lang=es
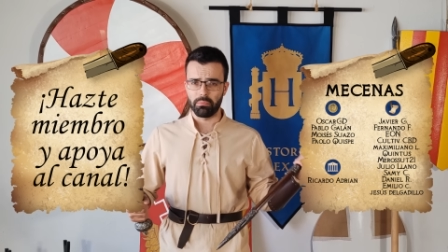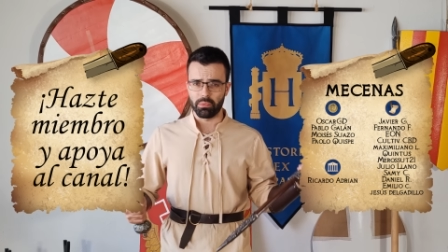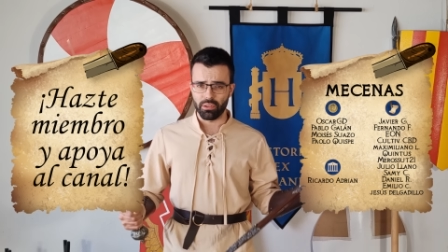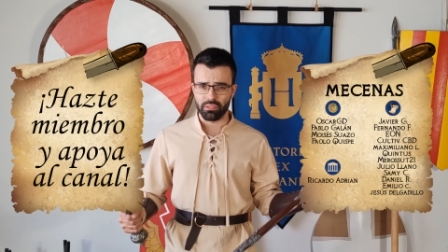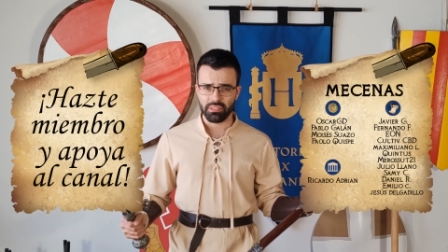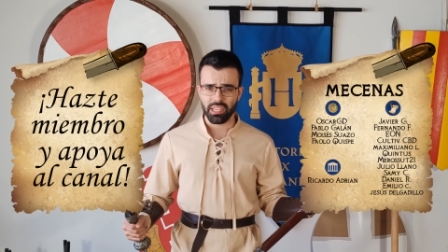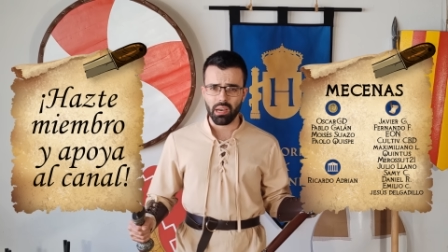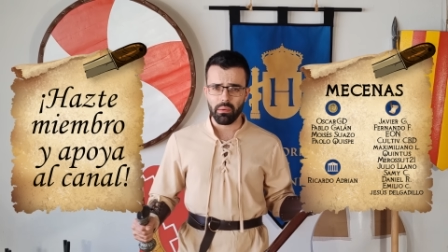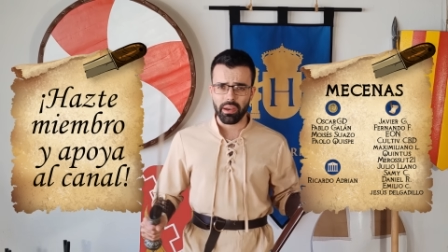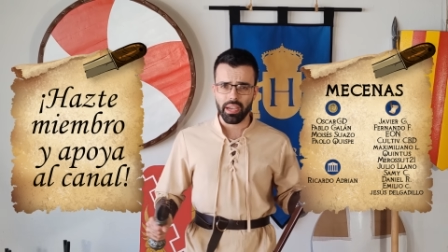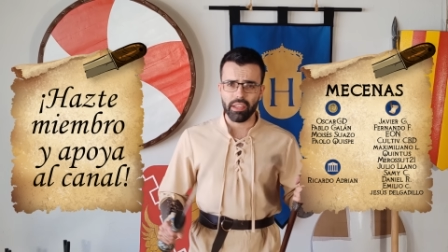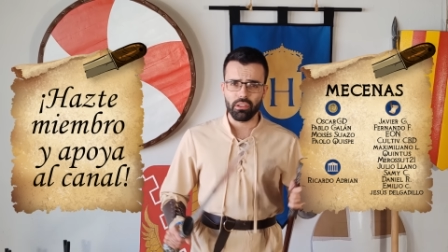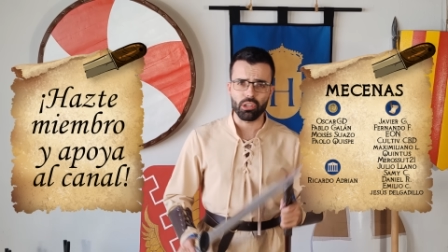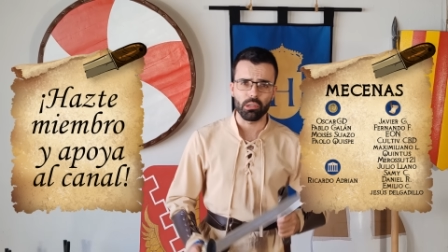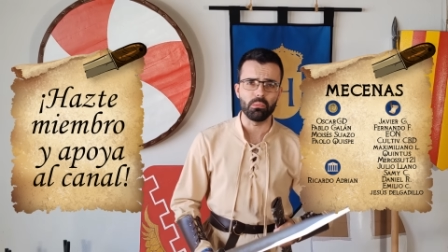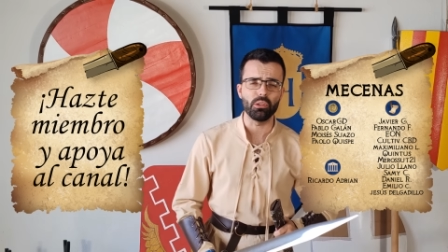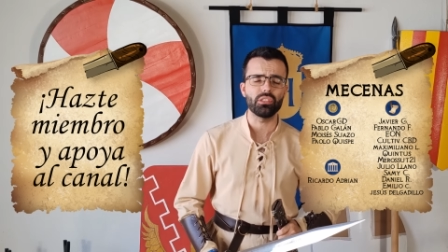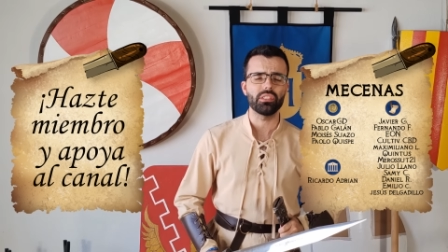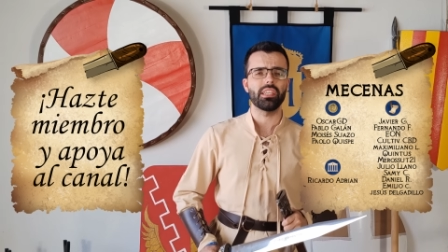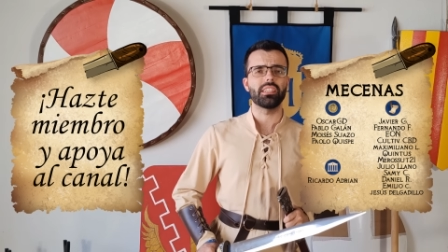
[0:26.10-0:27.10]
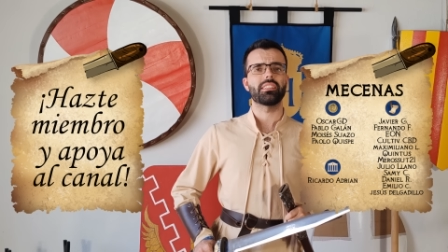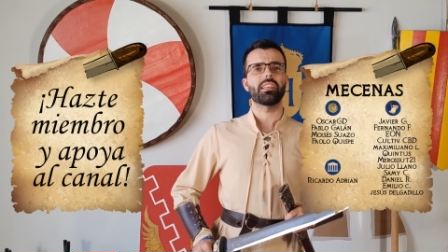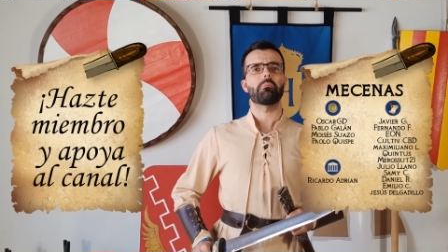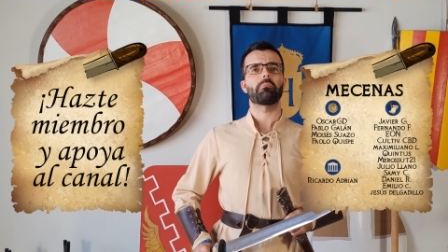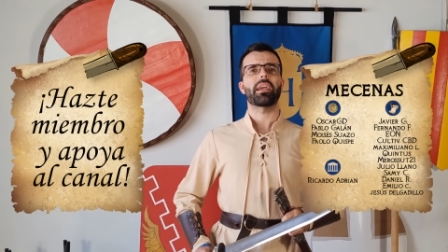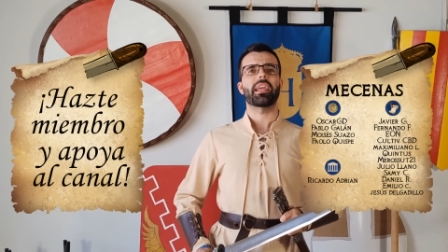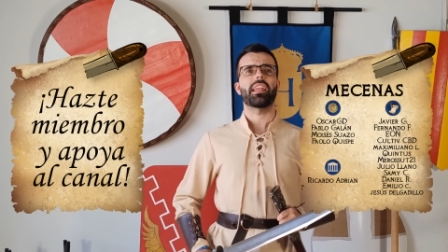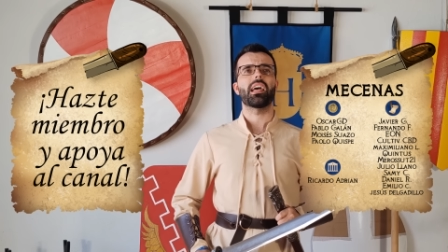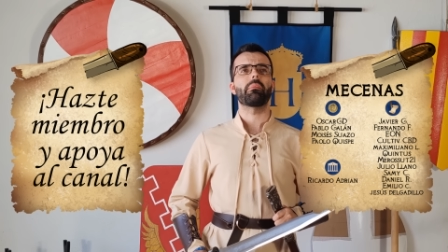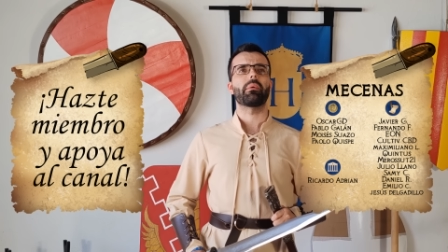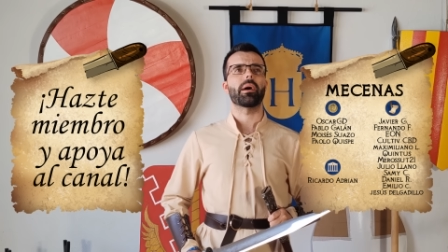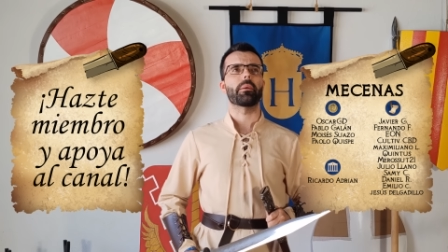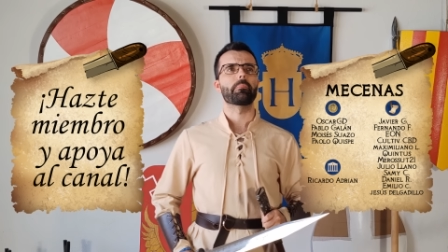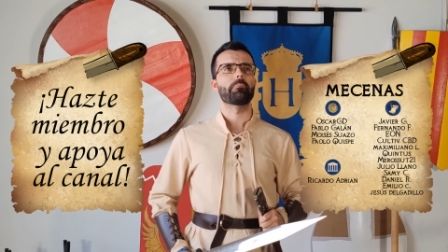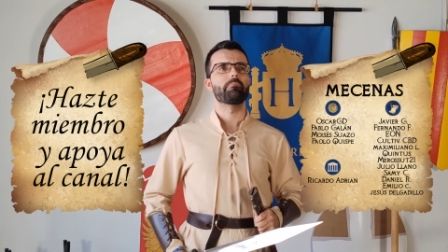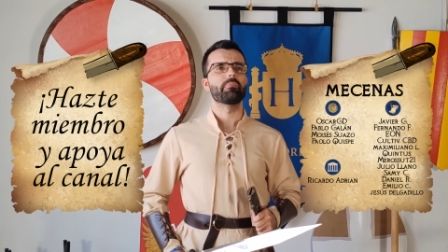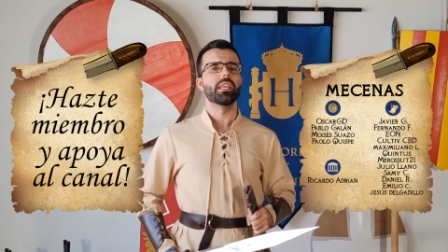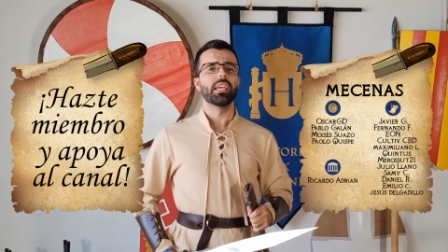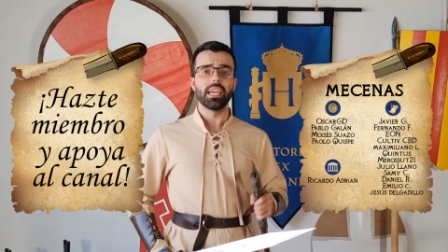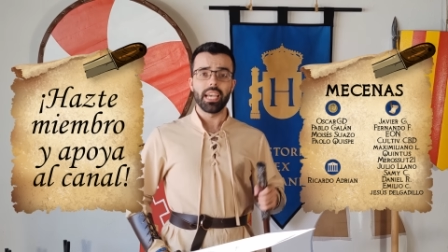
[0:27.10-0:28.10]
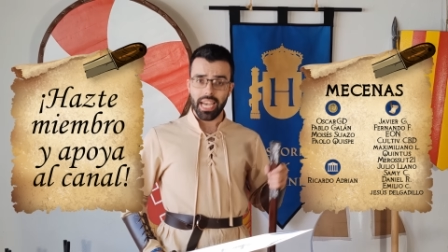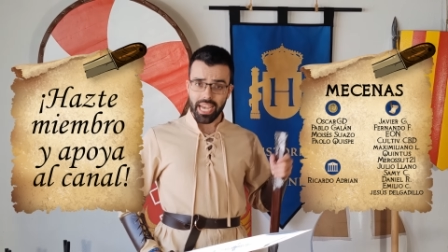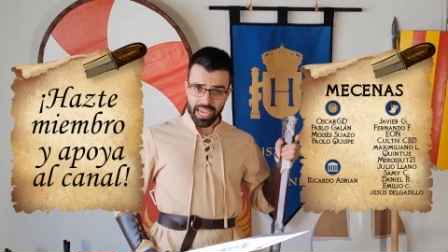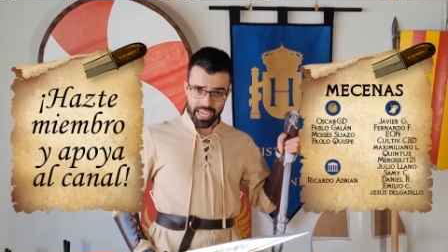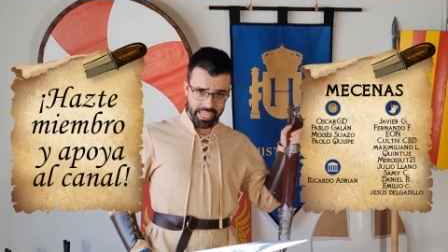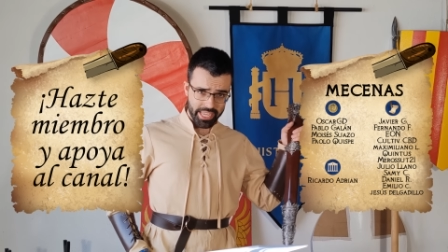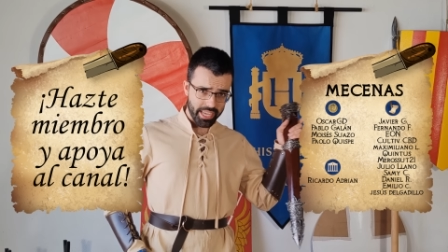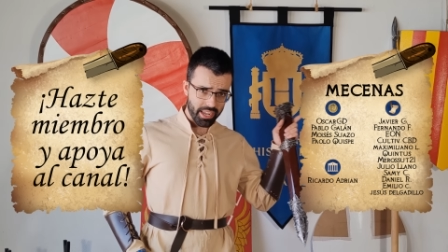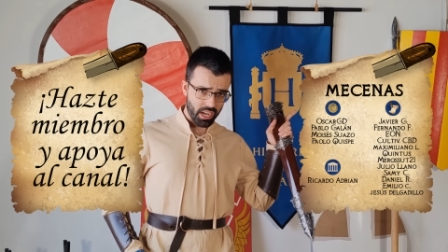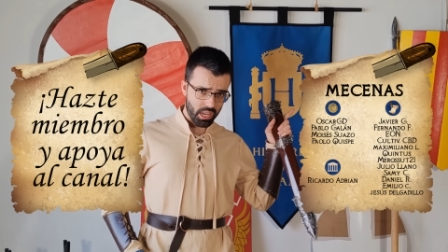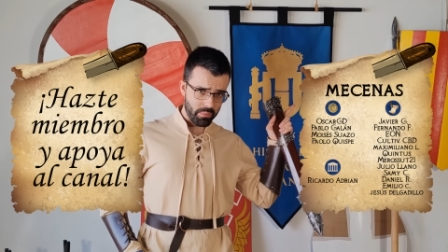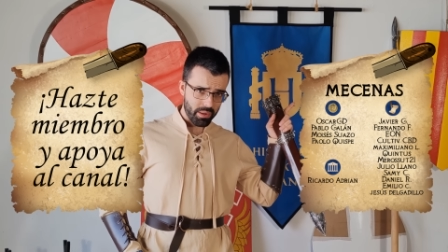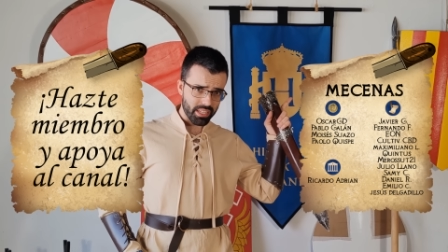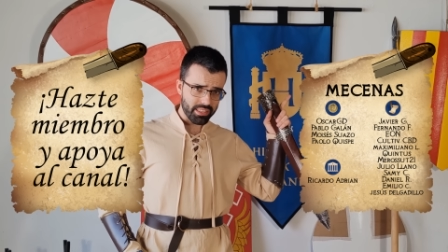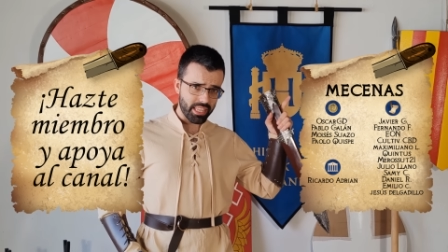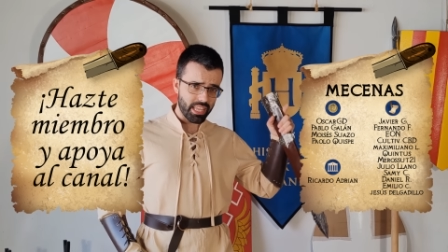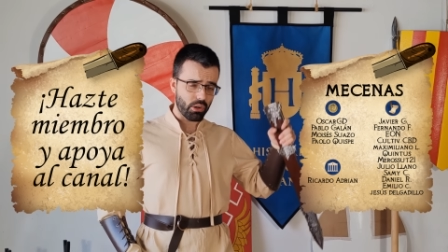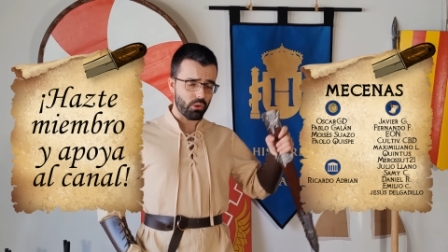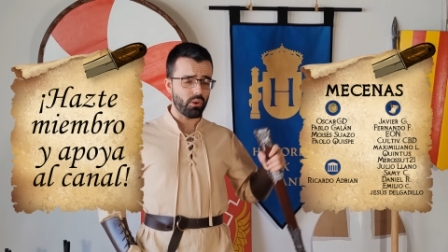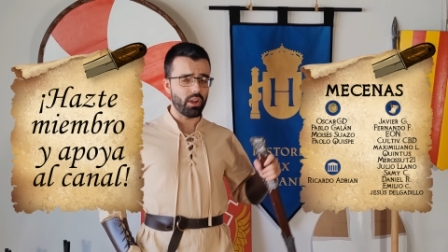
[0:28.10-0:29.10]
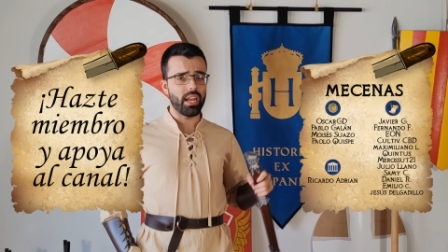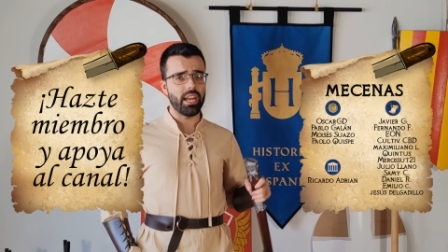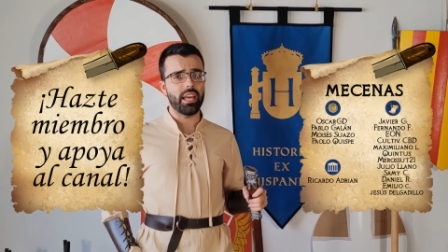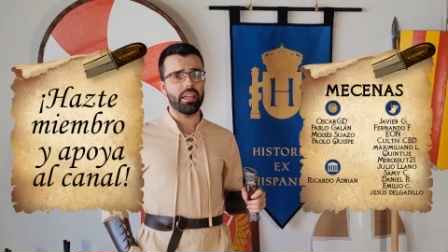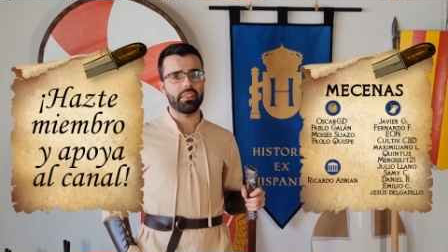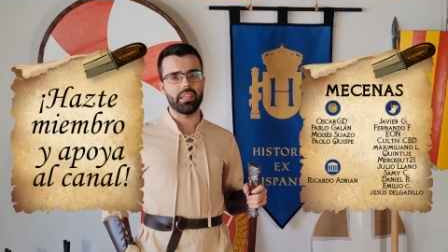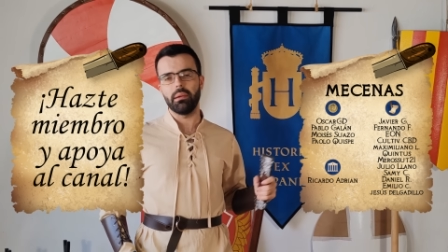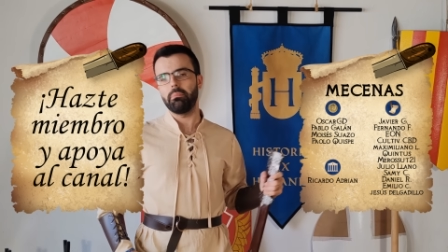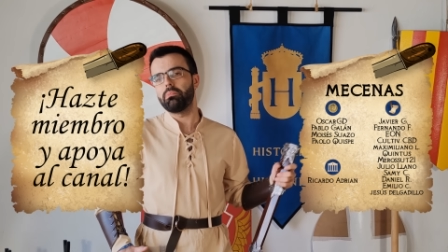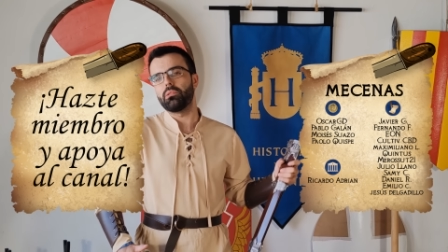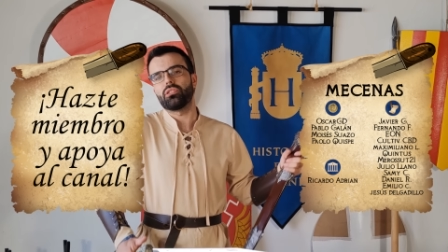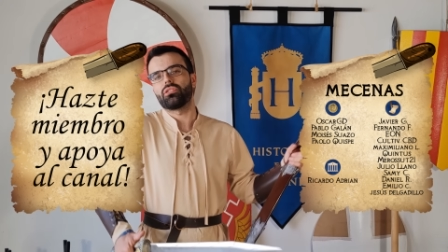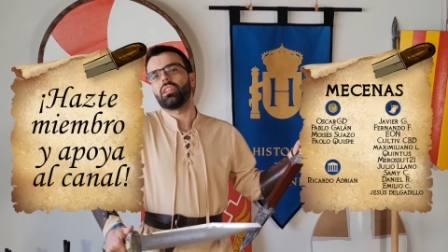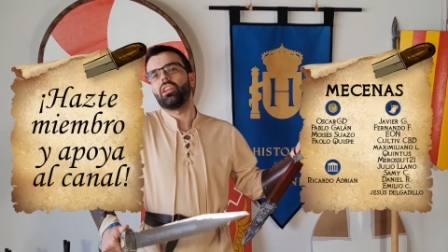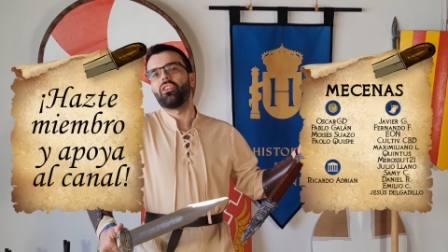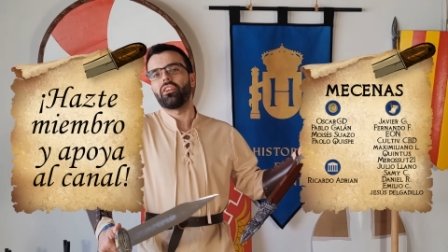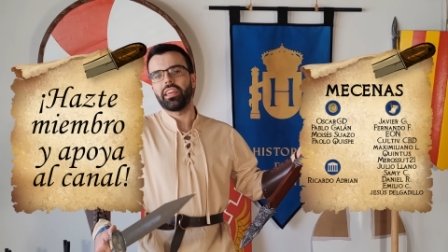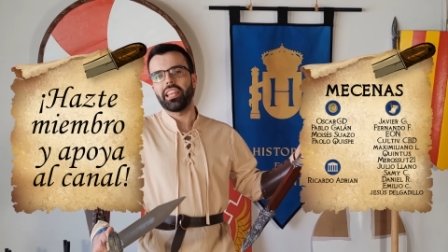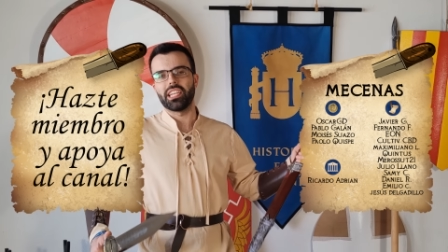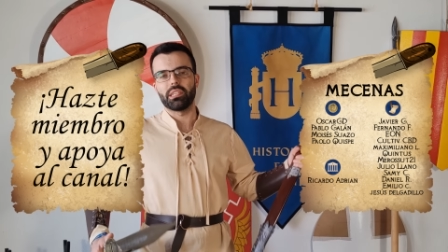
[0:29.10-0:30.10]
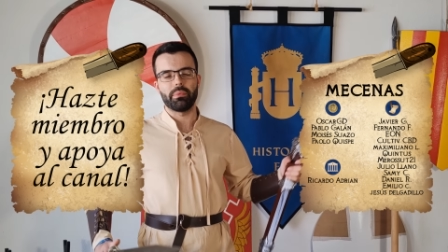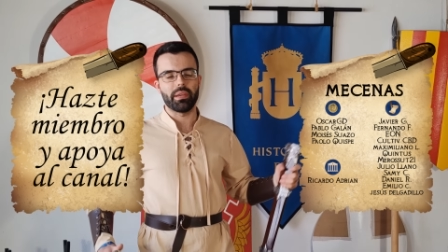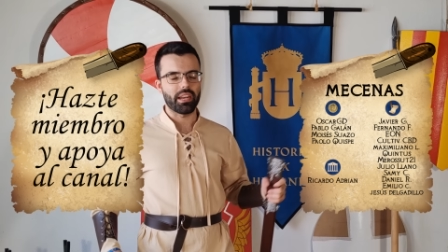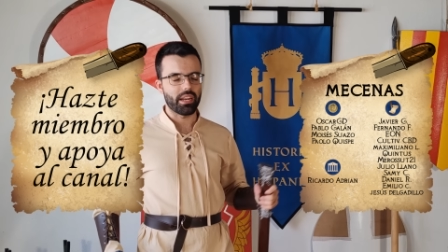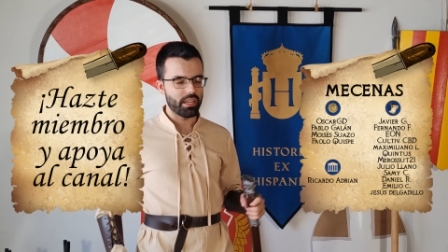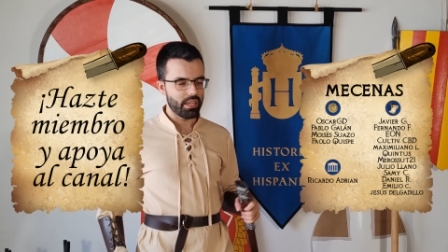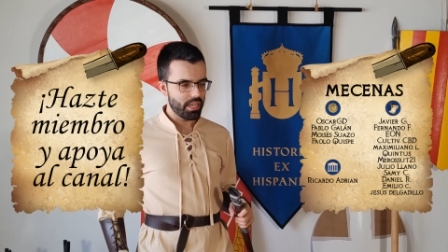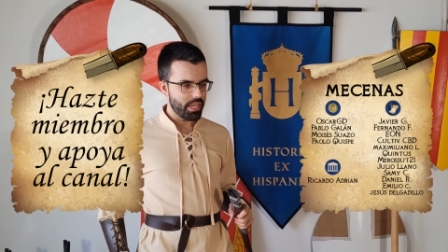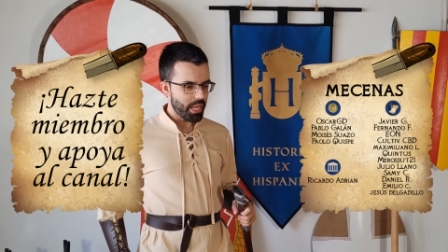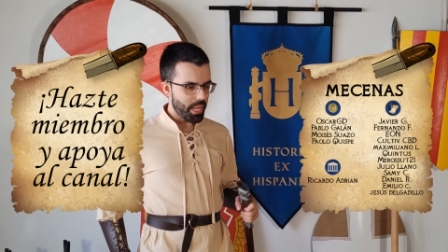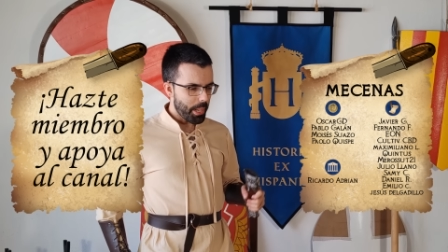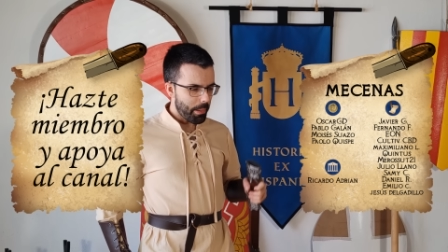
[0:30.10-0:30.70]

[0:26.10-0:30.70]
se portaba y cómo se desenvainaba. Aquí arriba te dejo el enlace por si lo quieres ver.